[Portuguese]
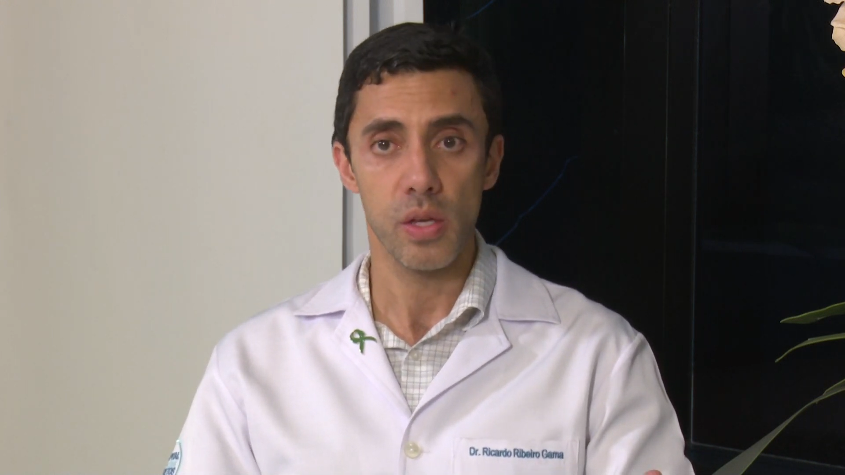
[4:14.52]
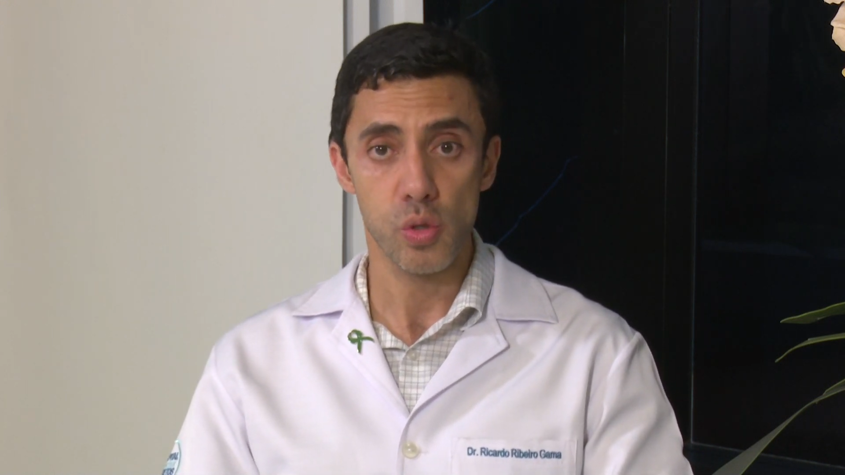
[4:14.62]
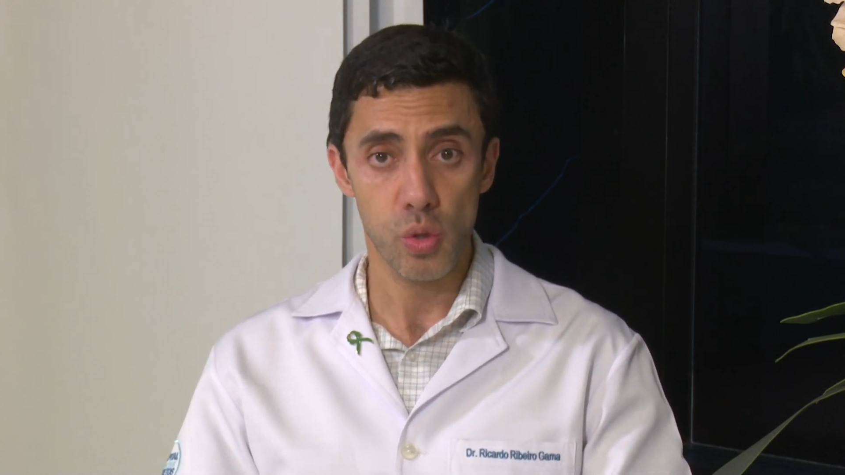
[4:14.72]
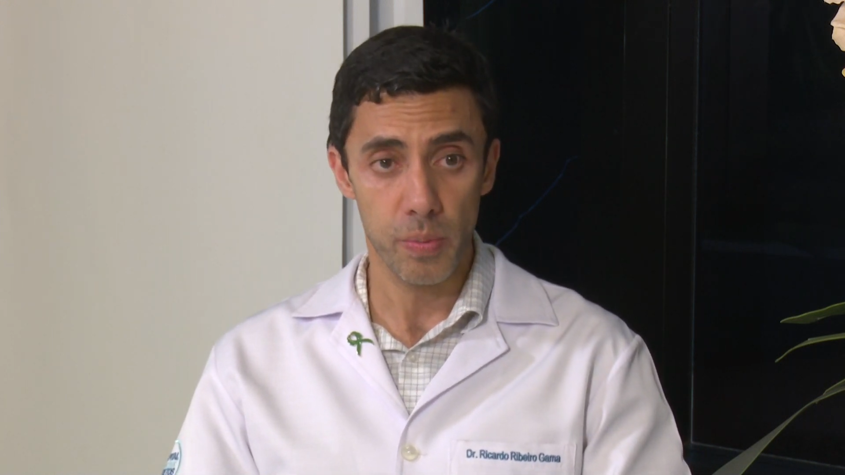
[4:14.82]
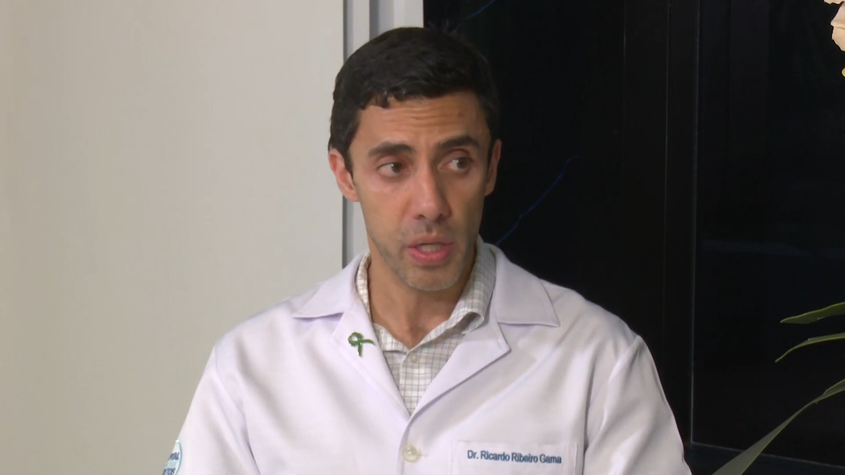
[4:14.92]

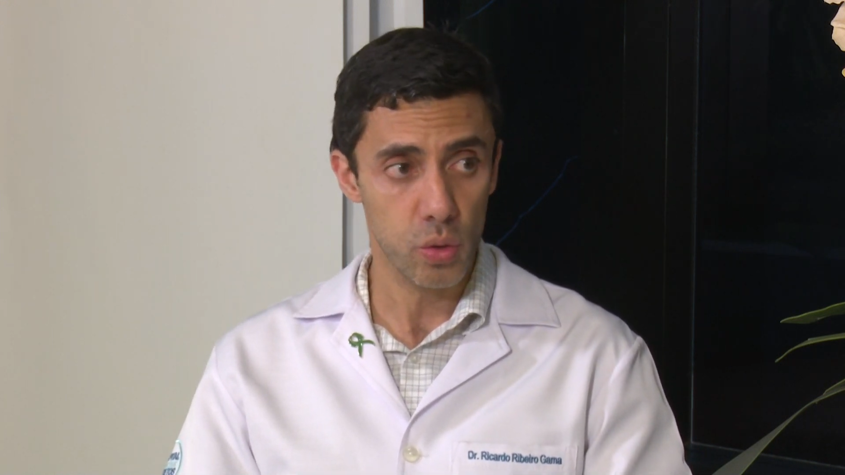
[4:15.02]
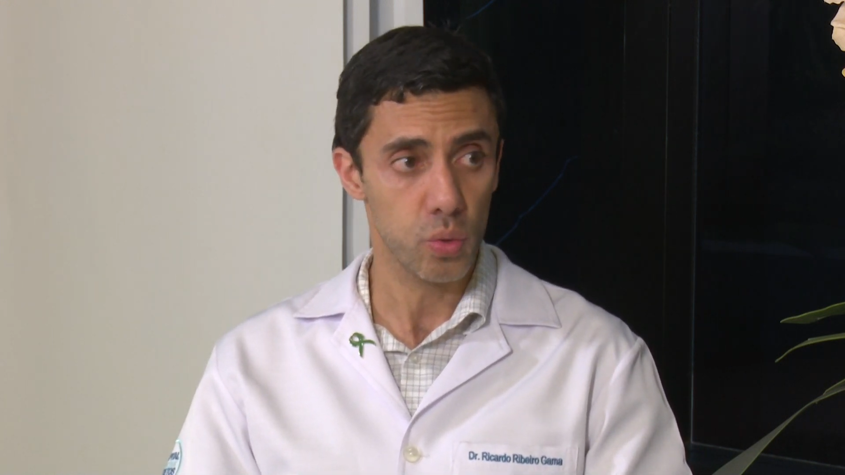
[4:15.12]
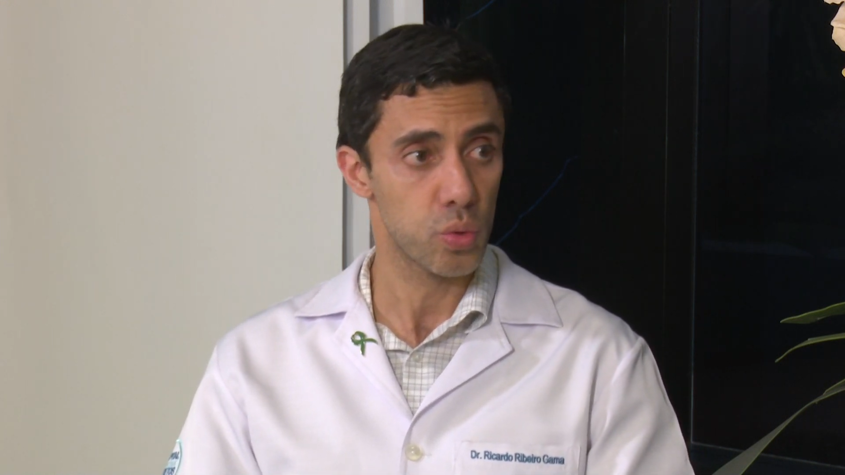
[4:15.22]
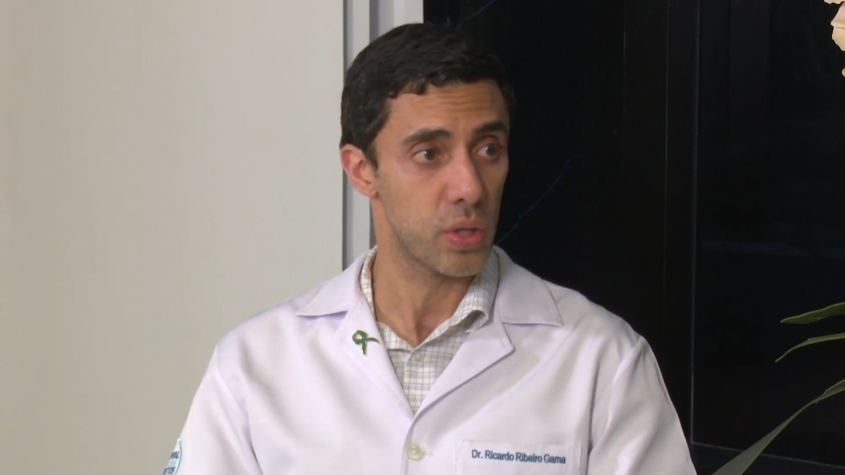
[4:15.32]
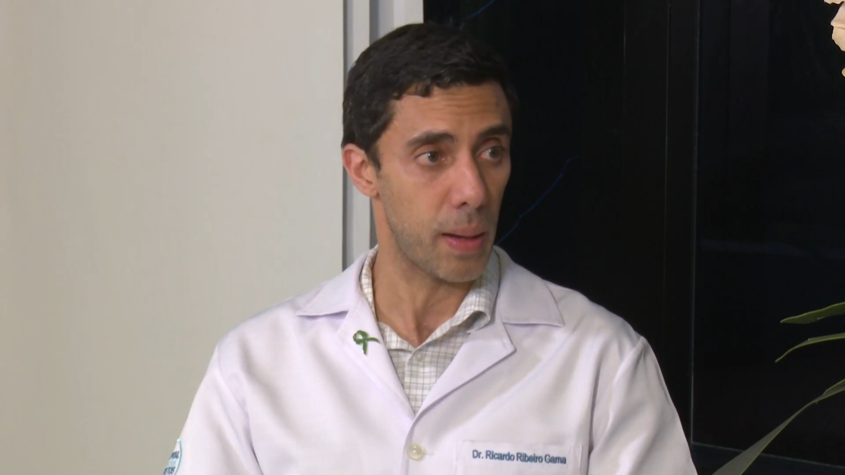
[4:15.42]

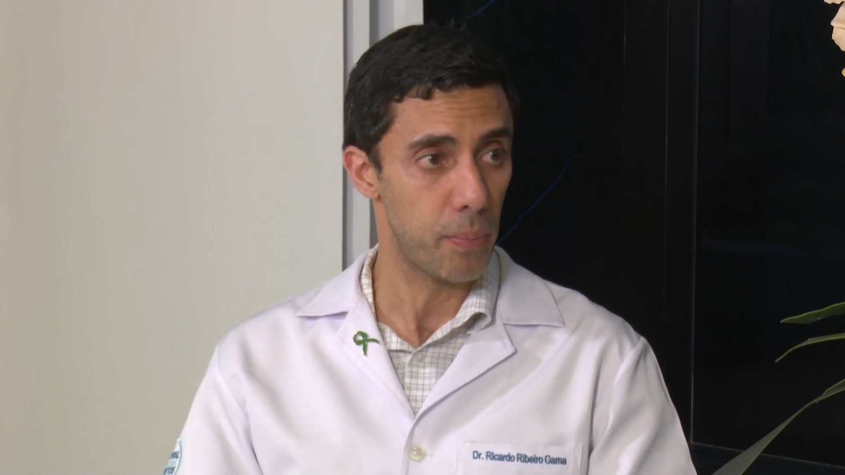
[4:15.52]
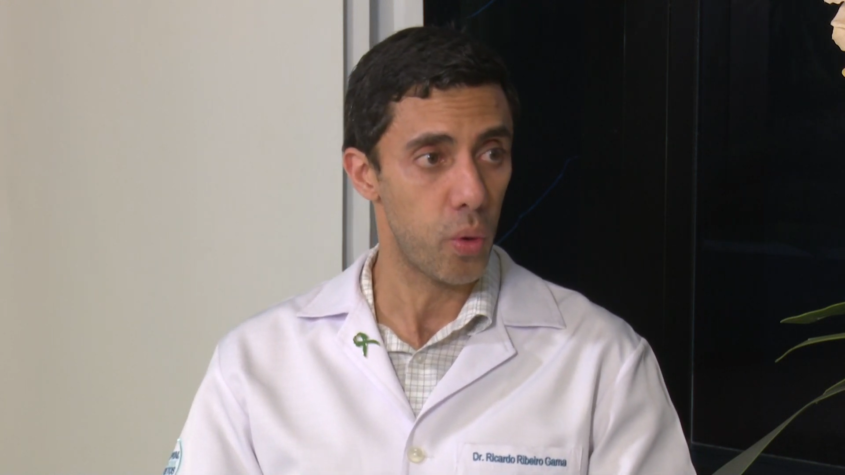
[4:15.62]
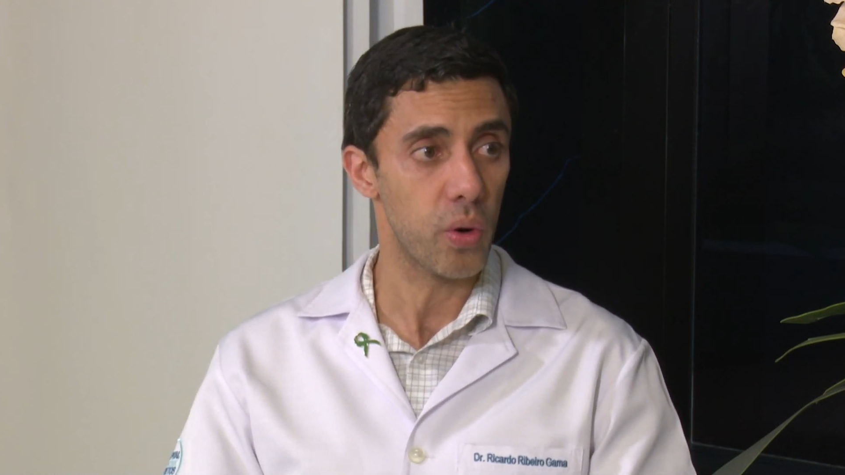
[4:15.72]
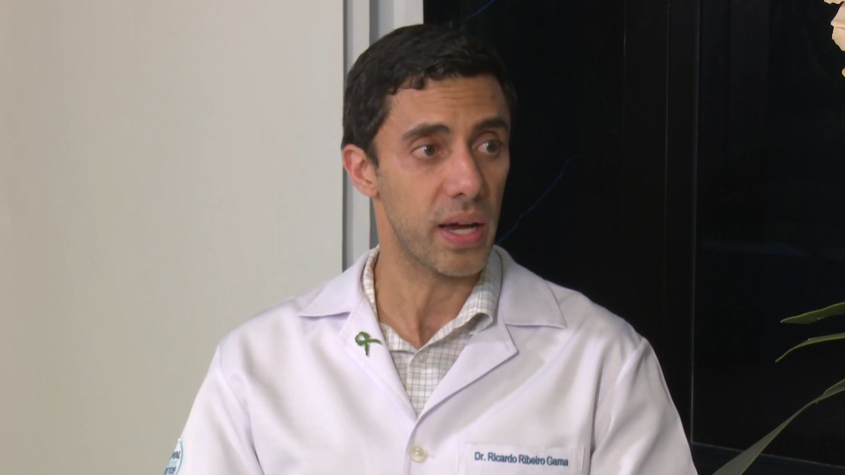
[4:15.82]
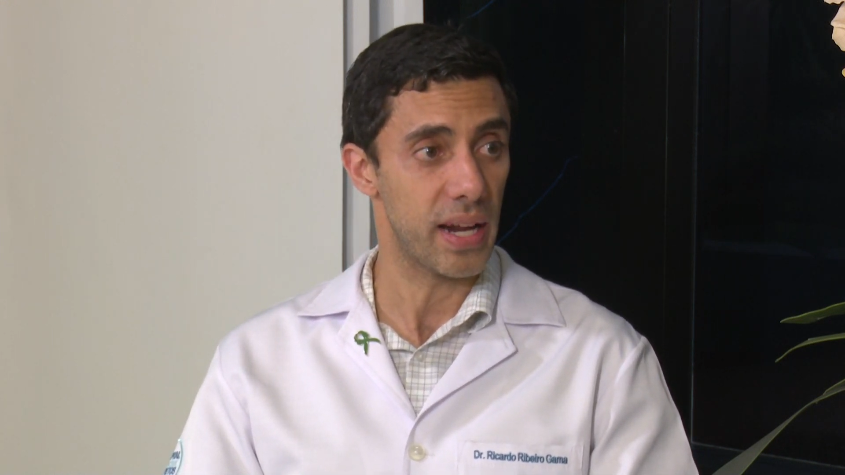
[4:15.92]
sobretudo na
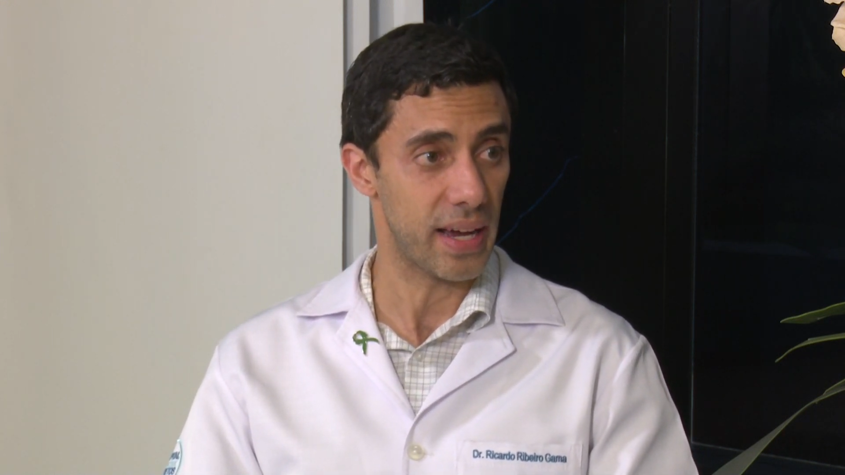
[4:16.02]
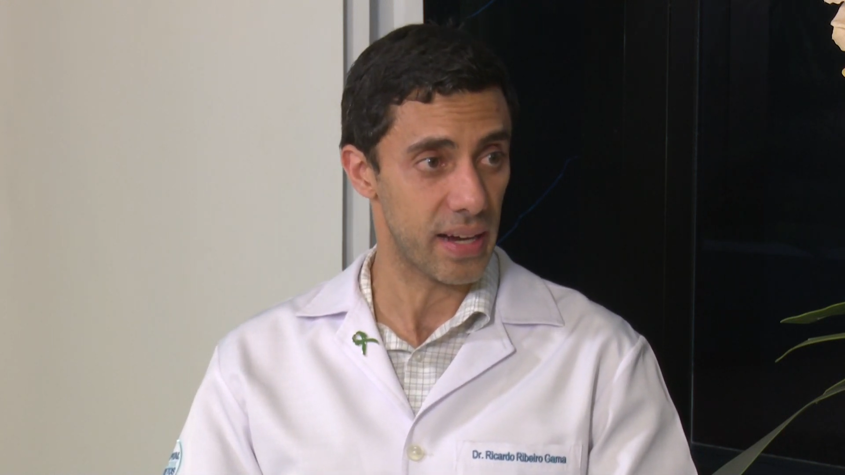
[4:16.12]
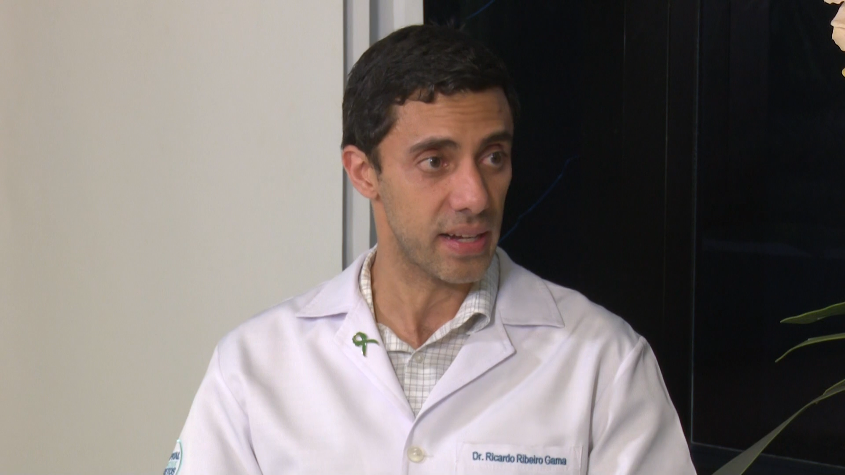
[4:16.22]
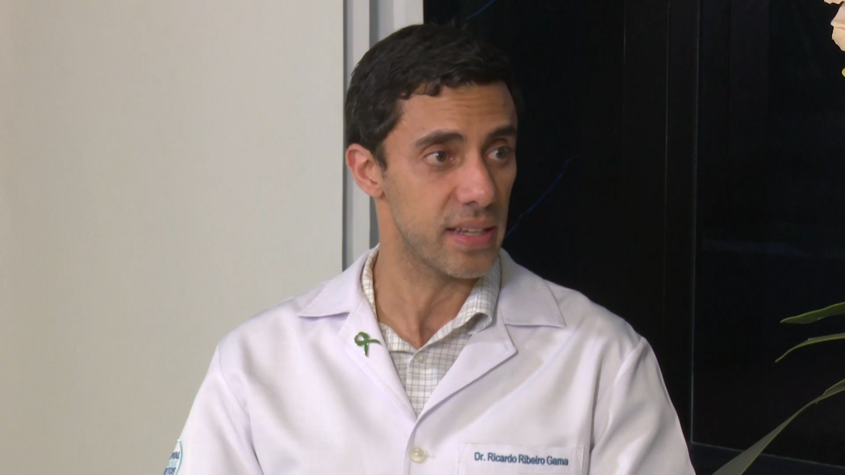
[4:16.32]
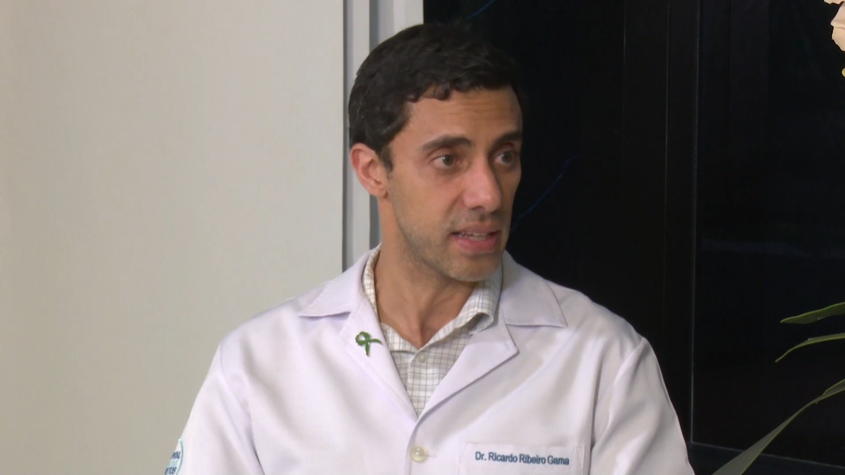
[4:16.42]
boca, na
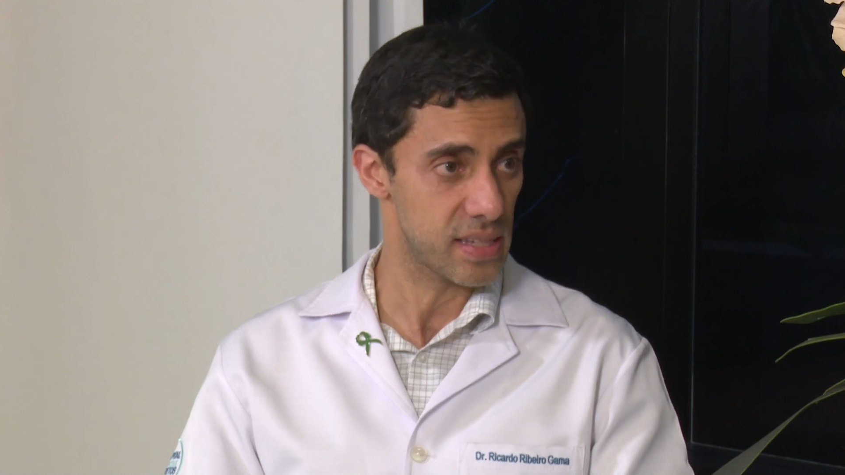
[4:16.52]
garganta,